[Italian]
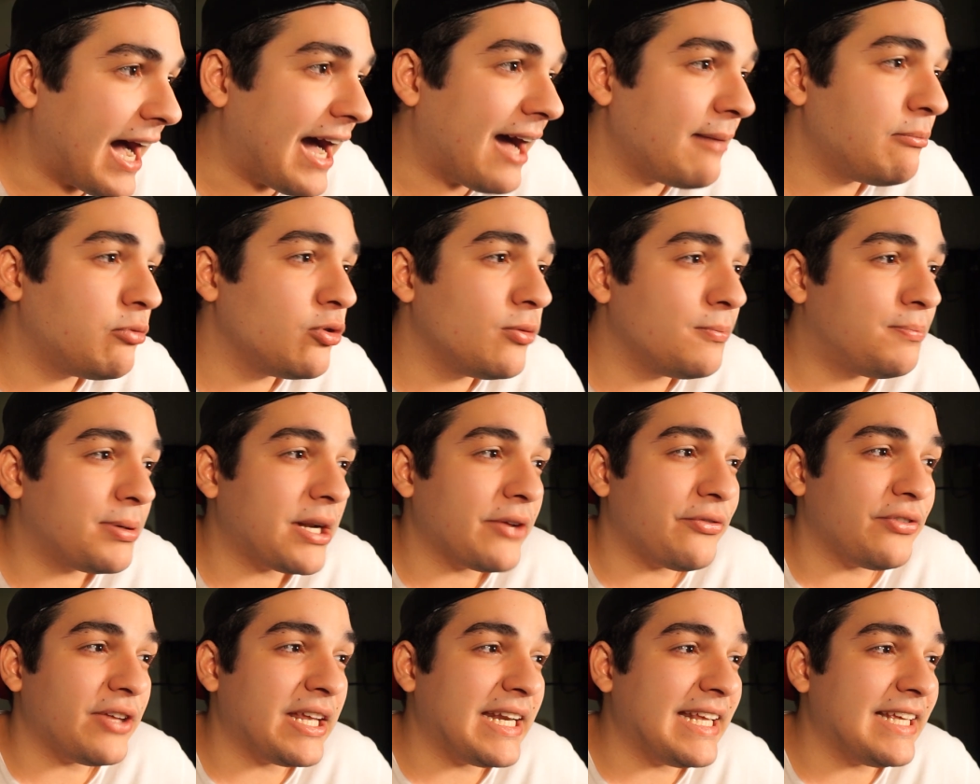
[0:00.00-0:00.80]
Album
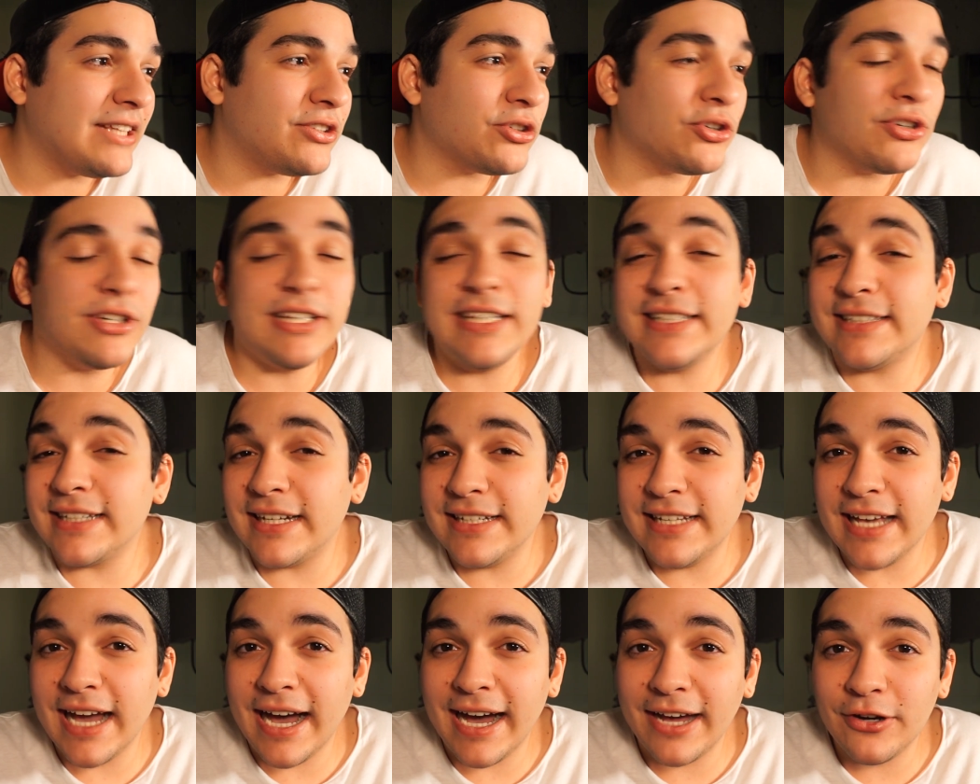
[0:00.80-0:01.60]
preferito
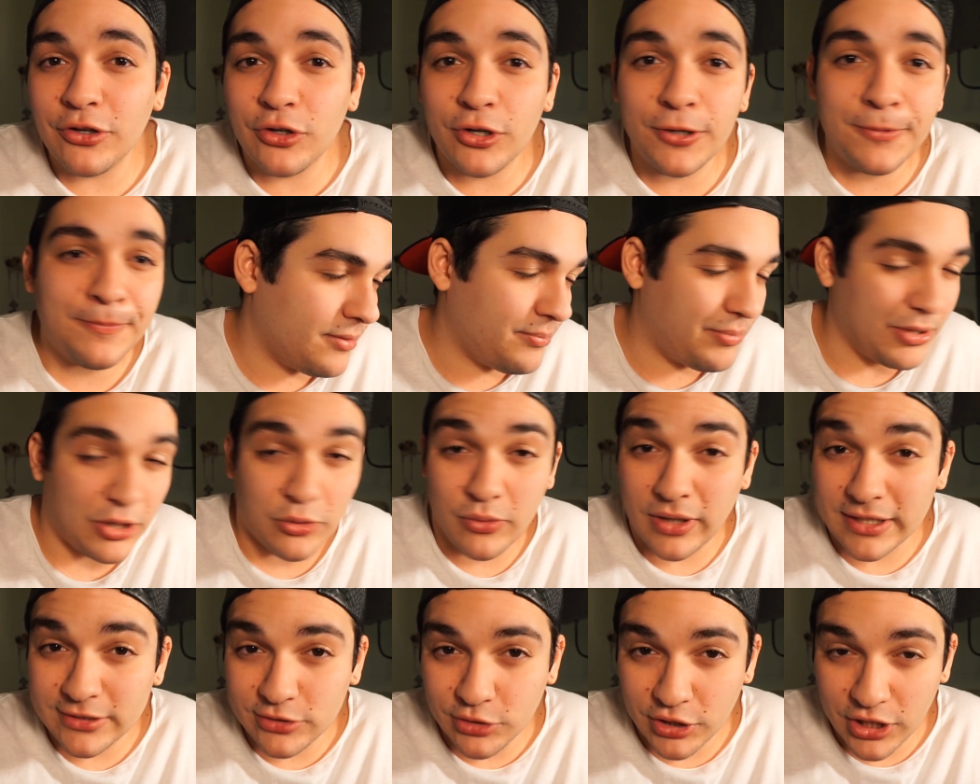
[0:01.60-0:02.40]
italiano per
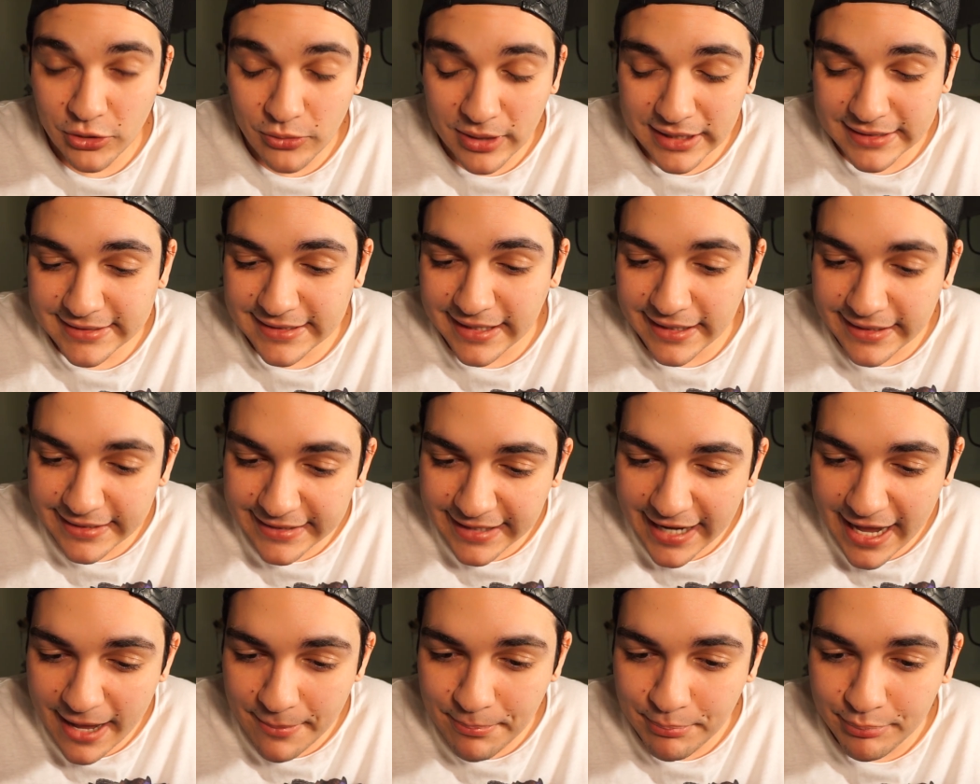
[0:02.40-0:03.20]
quanto riguarda il
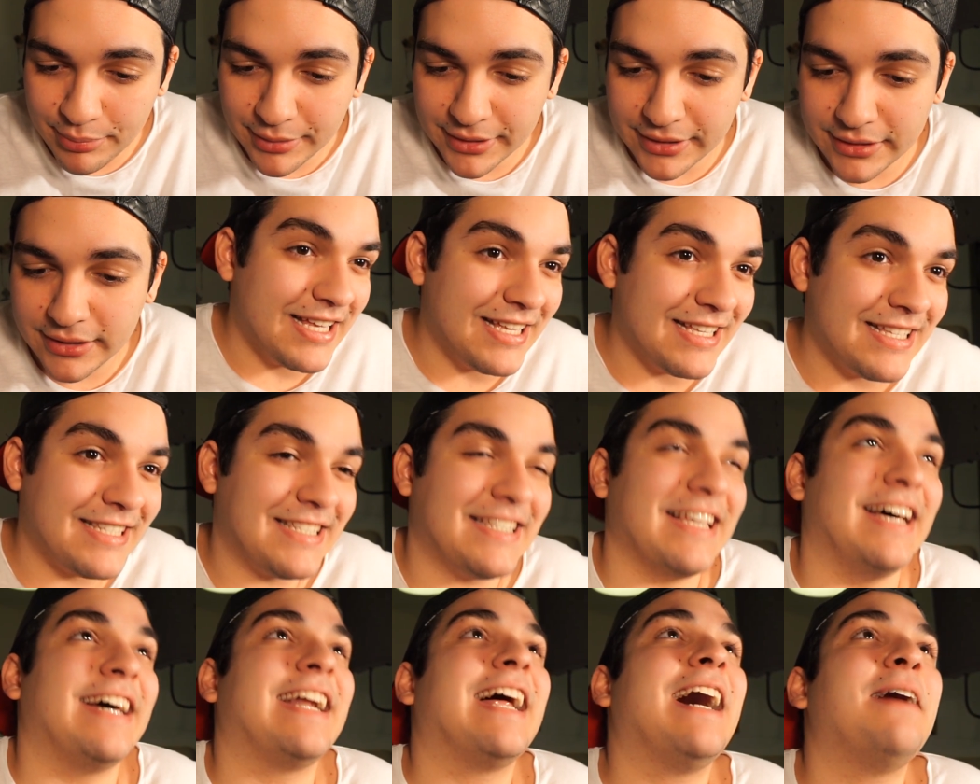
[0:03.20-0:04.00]
rap
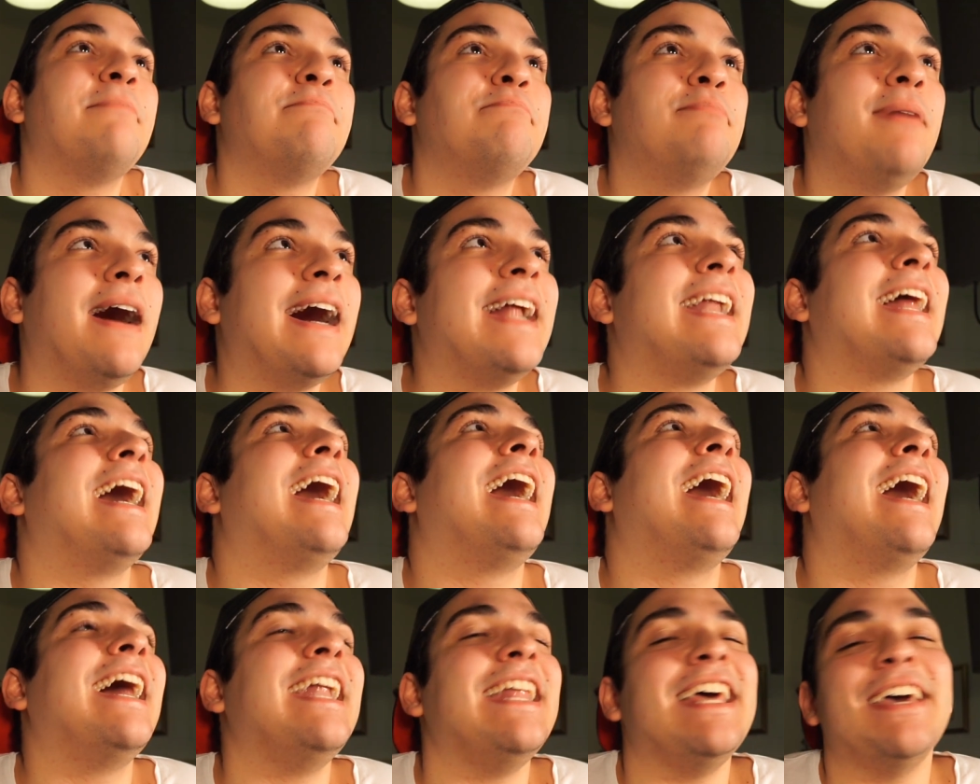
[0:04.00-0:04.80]
sarà
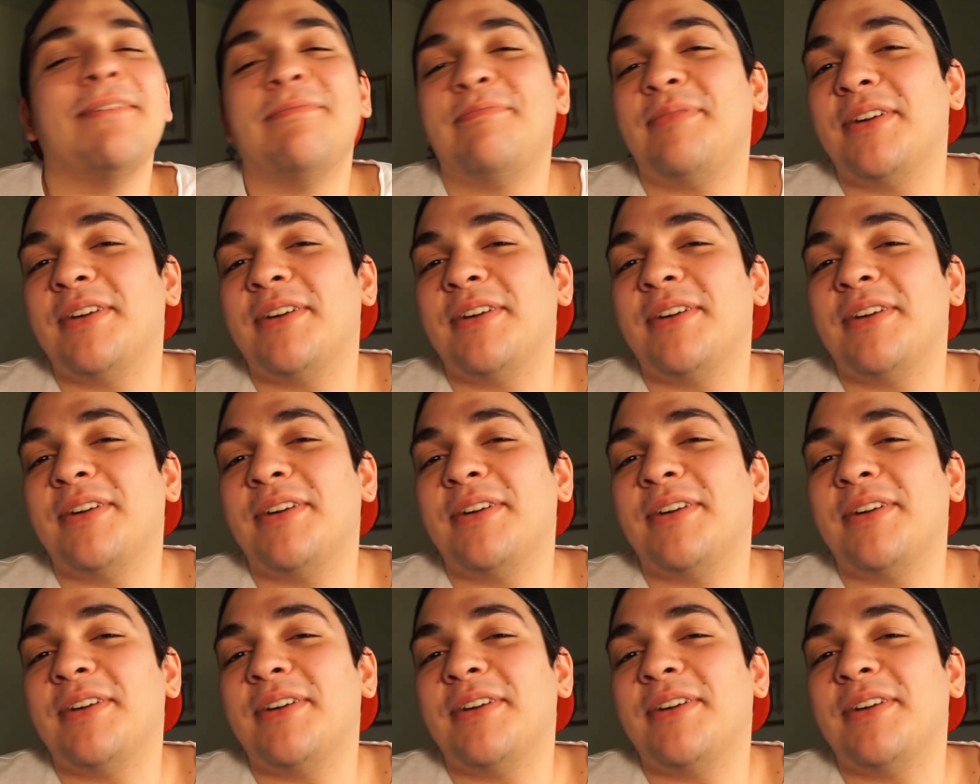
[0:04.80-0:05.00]
banale,